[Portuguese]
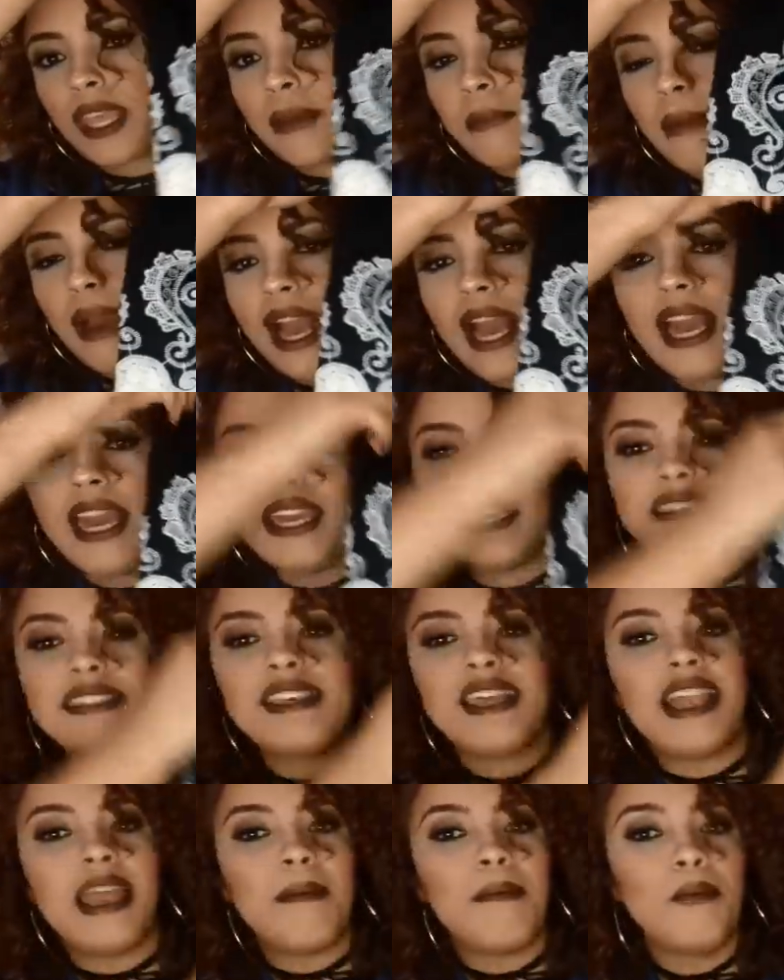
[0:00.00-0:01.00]
Mas
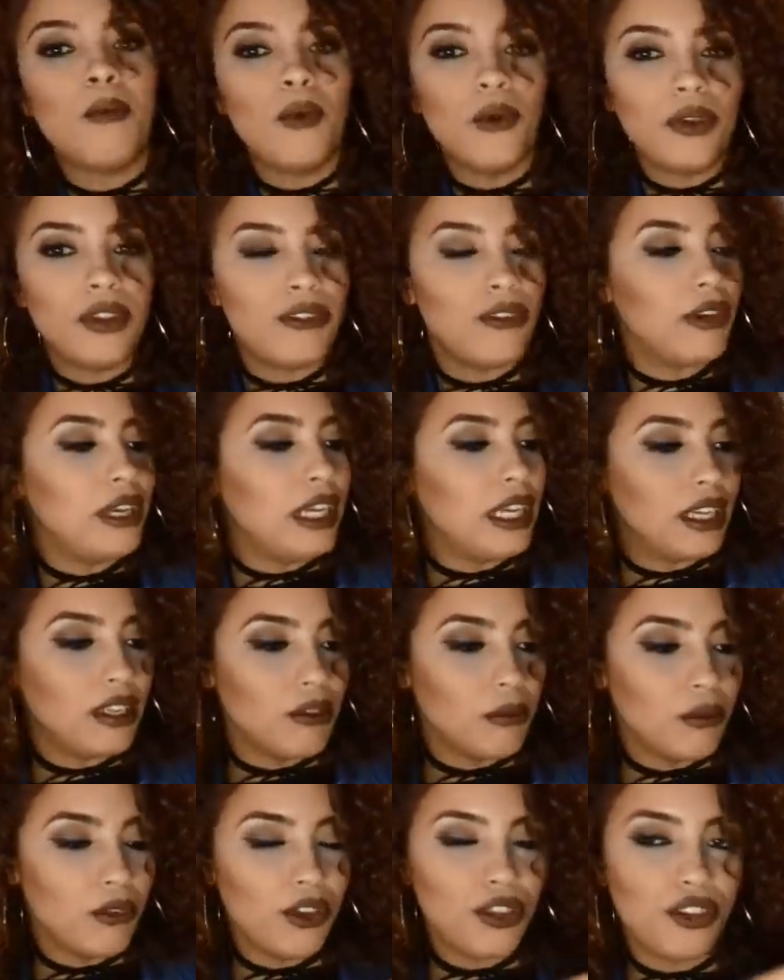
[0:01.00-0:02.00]
ele é muito
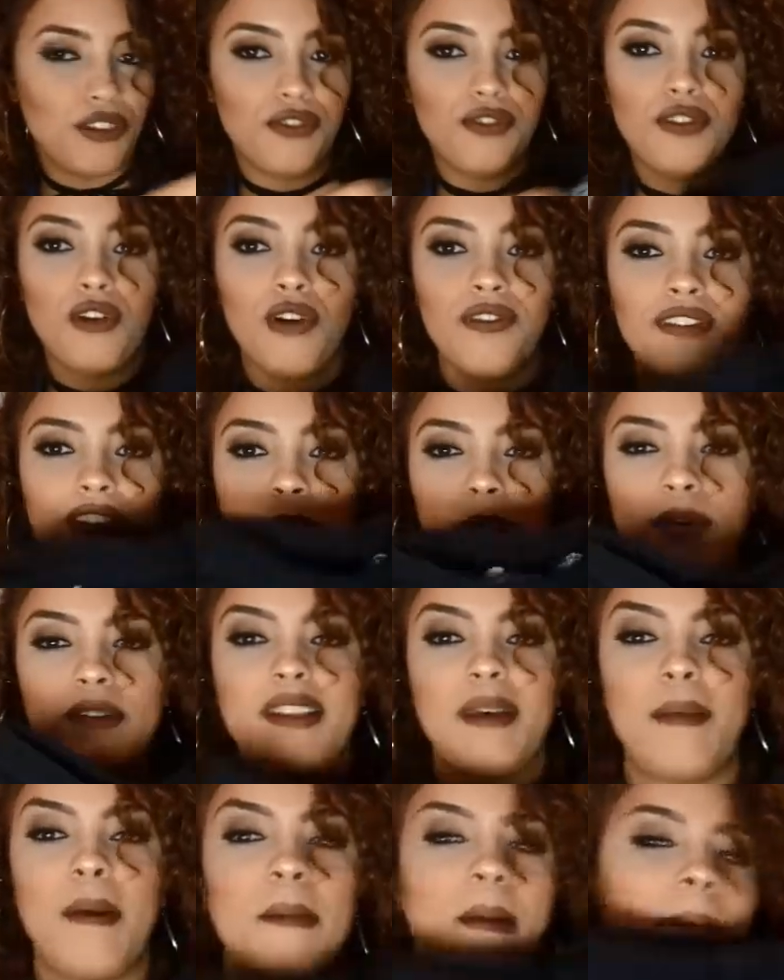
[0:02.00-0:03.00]
lindo, muito fofo, dá pra
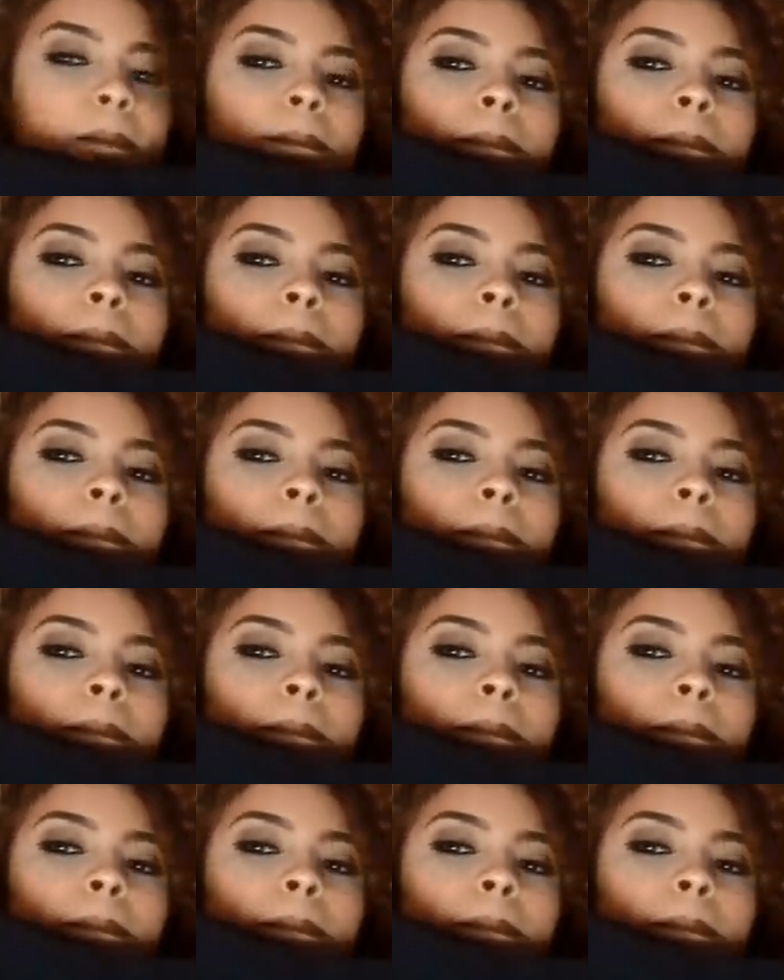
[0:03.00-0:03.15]
usar pra ir pra